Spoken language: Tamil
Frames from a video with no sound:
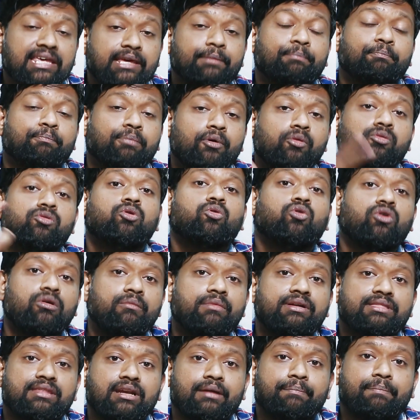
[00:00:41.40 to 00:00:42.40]
இப்போ உங்கள்
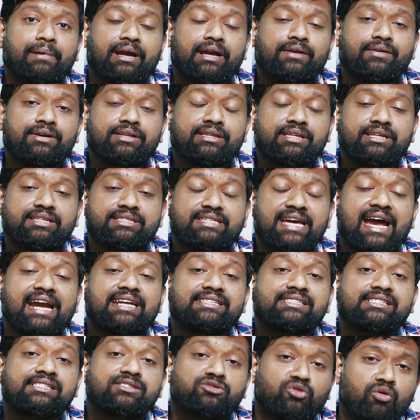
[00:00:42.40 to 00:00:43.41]
குடும்பத்தில் பரவறதுக்கு
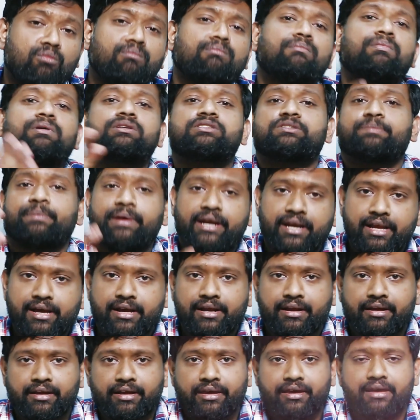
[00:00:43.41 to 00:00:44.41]
சான்சஸ் ரொம்ப
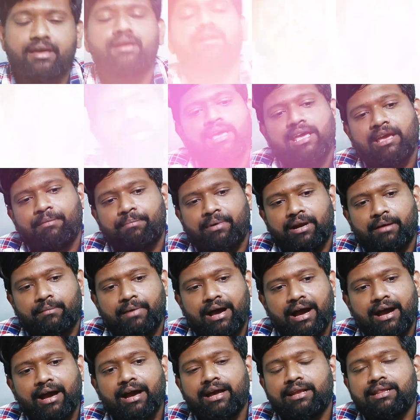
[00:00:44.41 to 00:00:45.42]
ஸ்பீடாக இருக்குது இப்போ
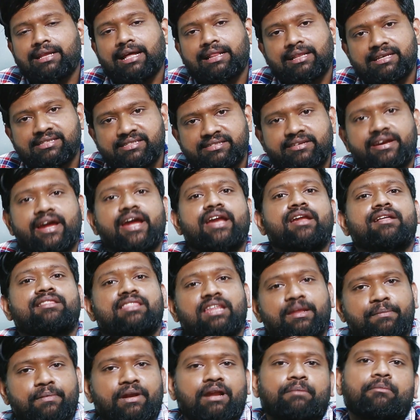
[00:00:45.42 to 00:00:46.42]
நம்ம அங்கேருந்து அந்த ஸ்ட்ரெயினை
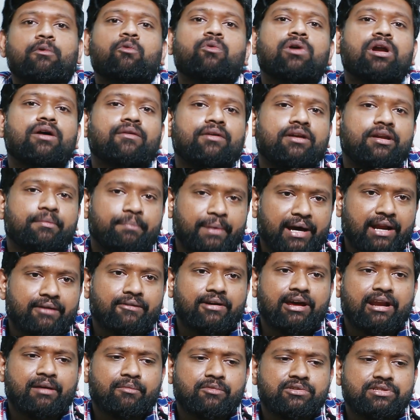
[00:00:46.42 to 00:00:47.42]
திருப்பி நம்ம உள்ளே விட்டு
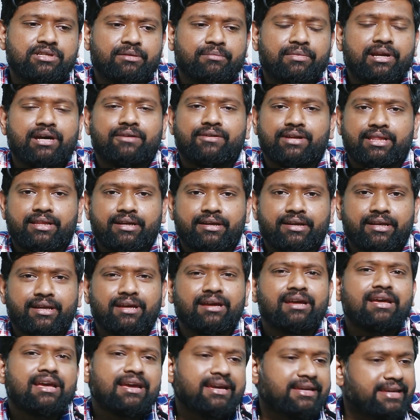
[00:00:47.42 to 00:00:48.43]
பரவ ஆரம்பித்தோம்னா வந்துட்டு
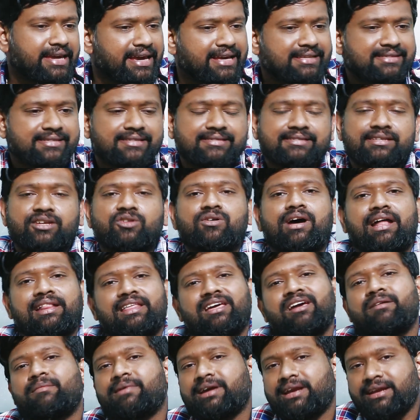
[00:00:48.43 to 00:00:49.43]
கேசஸ் இன்னும்
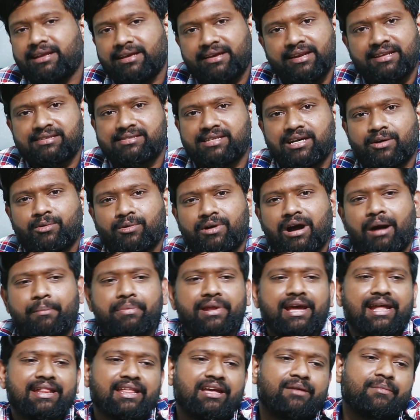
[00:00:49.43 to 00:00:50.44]
அதிகமாக இன்க்ரீஸ் ஆகும்
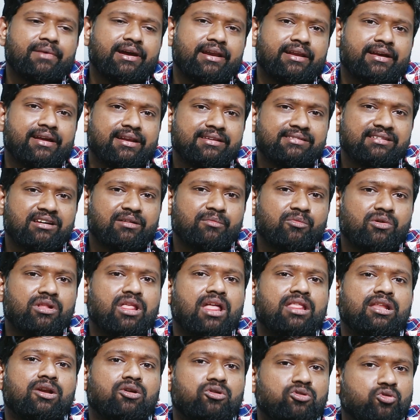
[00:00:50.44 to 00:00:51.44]
அப்படி அதிகமாக இன்க்ரீஸ்
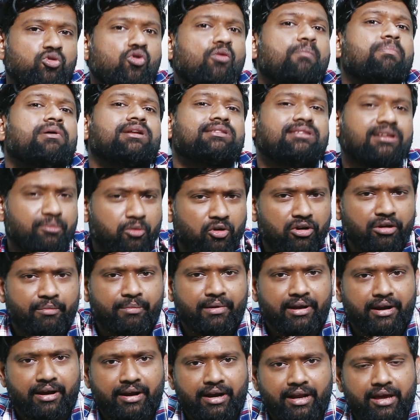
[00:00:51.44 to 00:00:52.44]
ஆகும்போது அதில் டூ பர்சன்ட் போட்டு
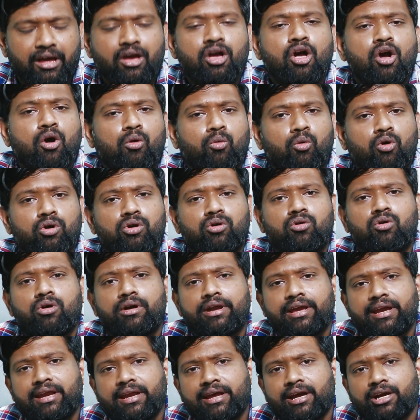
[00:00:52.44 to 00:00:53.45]
பாருங்களேன் ஒரு
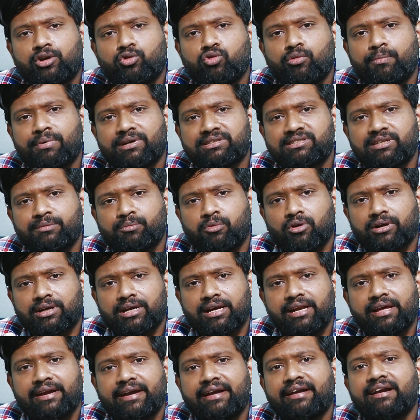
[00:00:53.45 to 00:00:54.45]
கோடிக்கு நீங்கள் டூ பர்சன்ட்
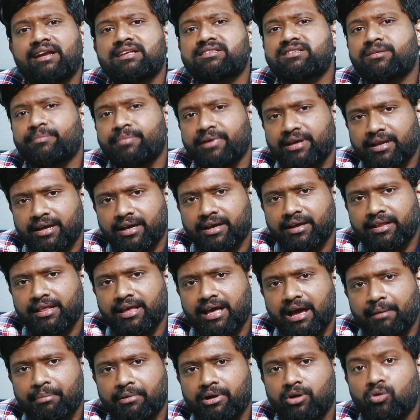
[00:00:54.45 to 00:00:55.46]
போட்டாலே ரெண்டு லட்சம் பேர்
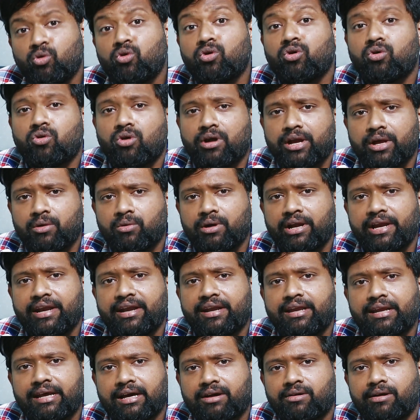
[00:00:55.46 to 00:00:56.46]
ஆகுது அப்போ நூறு கோடி உள்ள
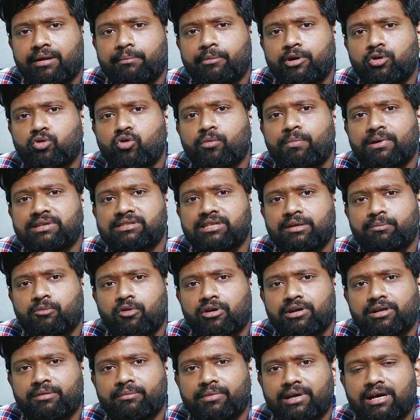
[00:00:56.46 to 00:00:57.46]
இந்தியாவுக்கு நம்ம டூ பர்சன்ட்
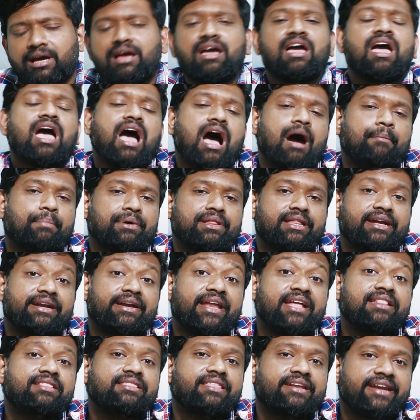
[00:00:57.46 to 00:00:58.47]
போட்டோம்னா அப்போ அந்த
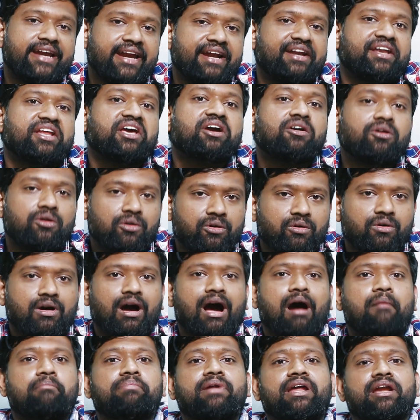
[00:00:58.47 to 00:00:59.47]
டெத் ரேட் எகுரும்
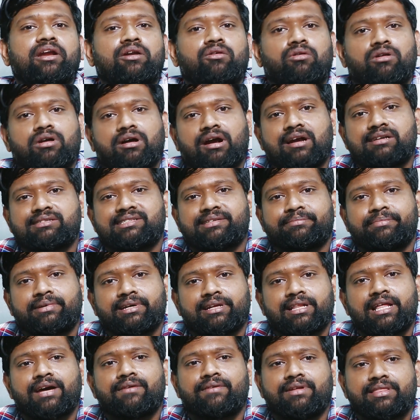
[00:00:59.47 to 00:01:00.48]
அப்படின்ற ஒரு
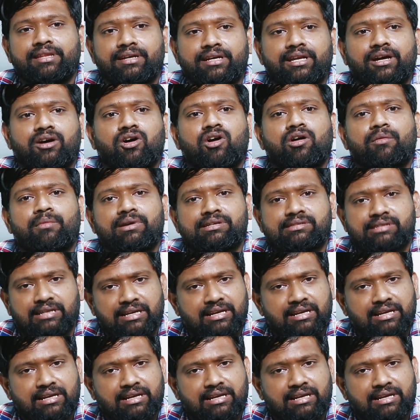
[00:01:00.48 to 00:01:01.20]
கான்செப்ட்டுக்கு தான் வந்துட்டு கவர்மெண்ட்ஸ்